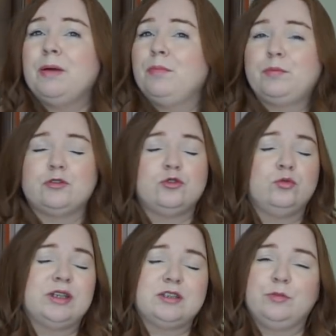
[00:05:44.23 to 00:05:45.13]
mam po
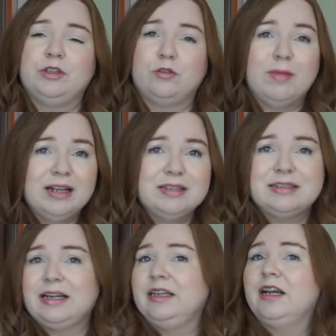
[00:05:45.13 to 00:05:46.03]
prostu na sobie normalny
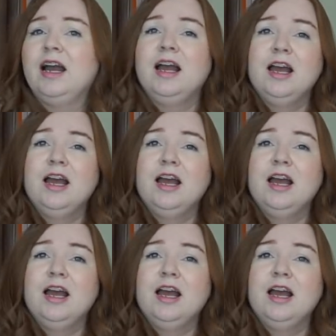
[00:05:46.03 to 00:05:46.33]
stanik,